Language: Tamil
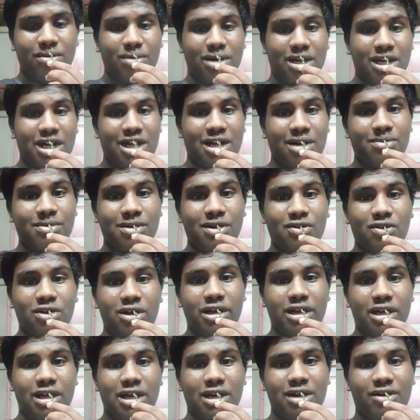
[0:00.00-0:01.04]
மறக்காமல்
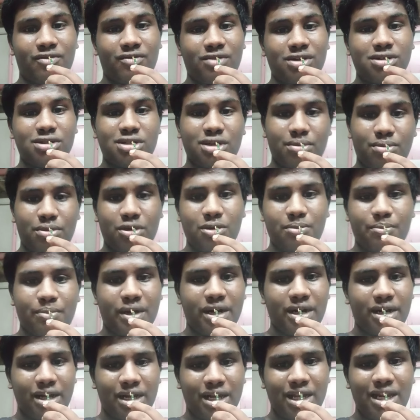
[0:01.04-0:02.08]
உங்கள் லவ் அண்ட் சப்போர்ட்
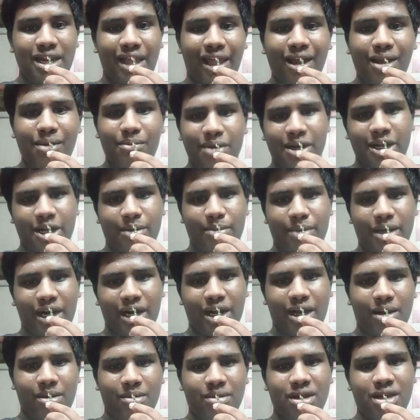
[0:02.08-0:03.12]
பண்ணுங்கள் லைக் பண்ணுங்கள்
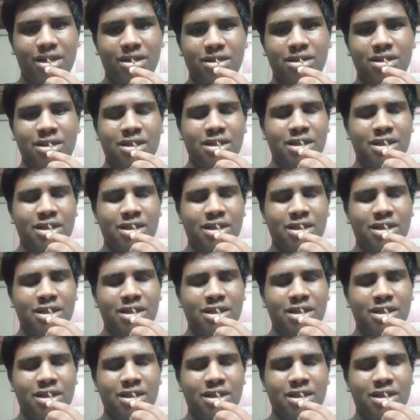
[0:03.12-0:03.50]
மறக்காமல்